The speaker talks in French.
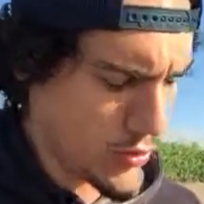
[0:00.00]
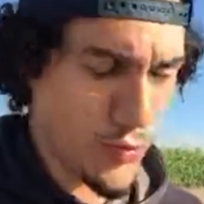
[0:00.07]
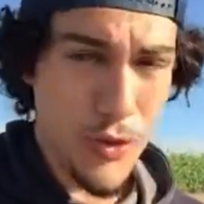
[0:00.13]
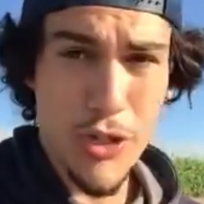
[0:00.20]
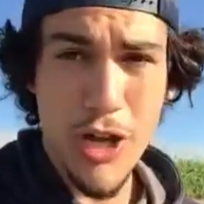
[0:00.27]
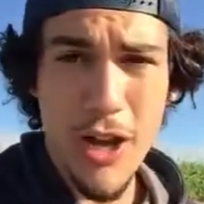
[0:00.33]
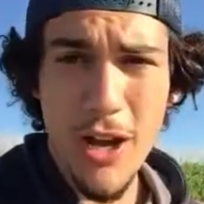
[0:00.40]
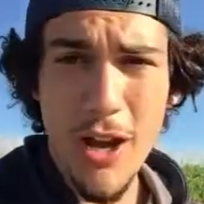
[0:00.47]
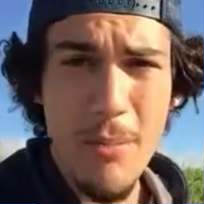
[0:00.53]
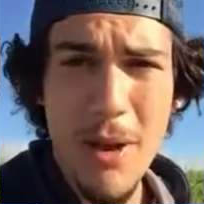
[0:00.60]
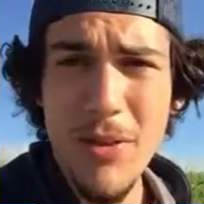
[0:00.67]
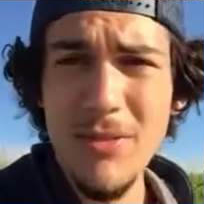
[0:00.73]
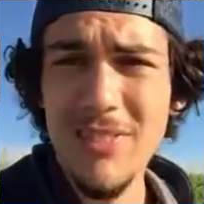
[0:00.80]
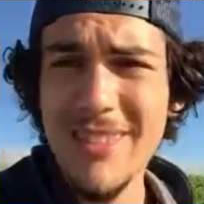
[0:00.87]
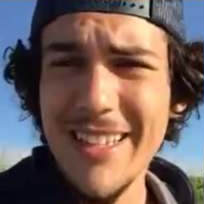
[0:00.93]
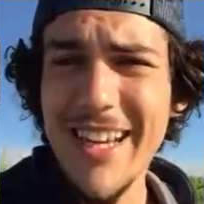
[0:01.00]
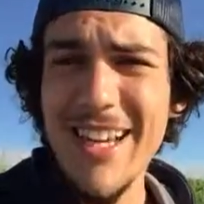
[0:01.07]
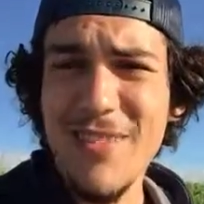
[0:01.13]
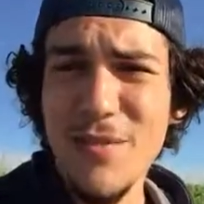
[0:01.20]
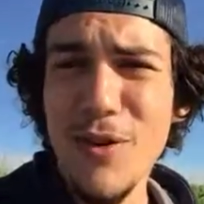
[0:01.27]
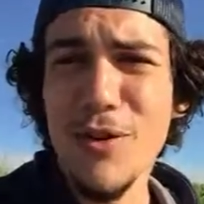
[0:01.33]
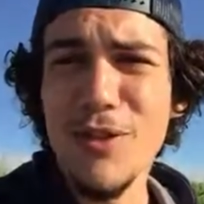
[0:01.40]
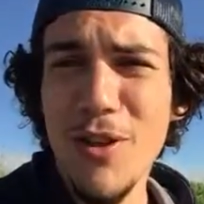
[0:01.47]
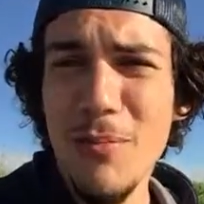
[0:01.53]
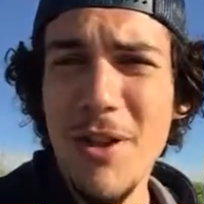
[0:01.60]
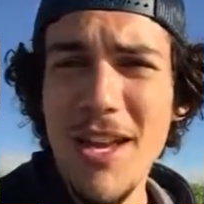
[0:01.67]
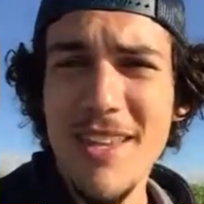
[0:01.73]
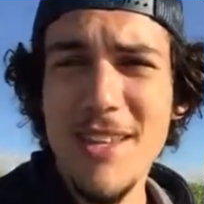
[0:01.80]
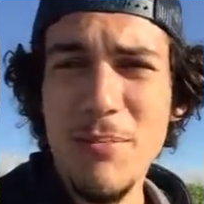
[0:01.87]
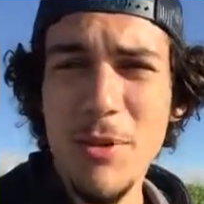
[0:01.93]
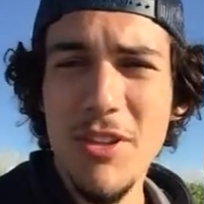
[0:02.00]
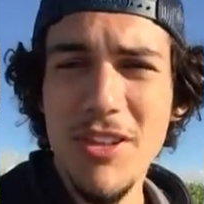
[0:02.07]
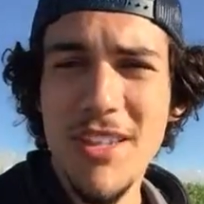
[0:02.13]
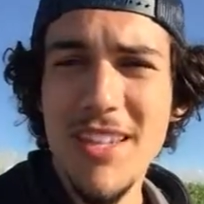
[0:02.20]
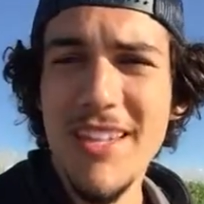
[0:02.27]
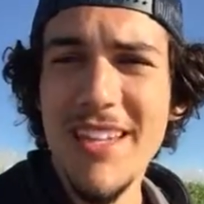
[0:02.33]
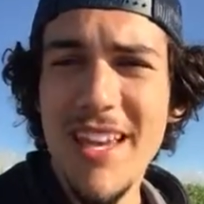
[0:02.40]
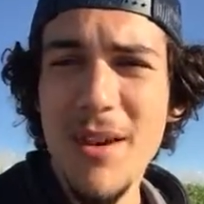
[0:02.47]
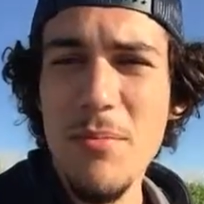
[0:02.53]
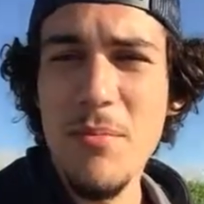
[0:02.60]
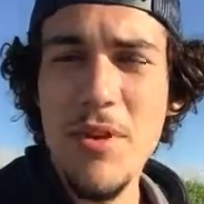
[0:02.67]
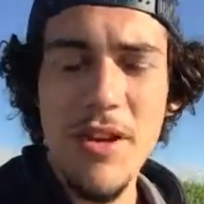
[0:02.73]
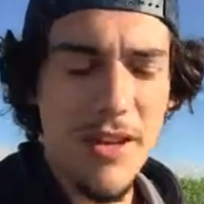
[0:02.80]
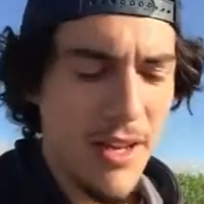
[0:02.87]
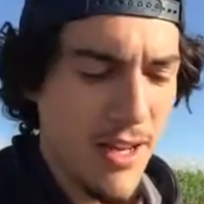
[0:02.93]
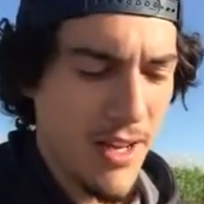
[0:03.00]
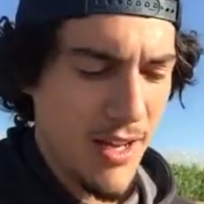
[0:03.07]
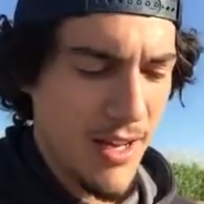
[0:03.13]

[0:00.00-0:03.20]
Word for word: Je, je, le recommande très fortement à n'importe qui qui aime euh,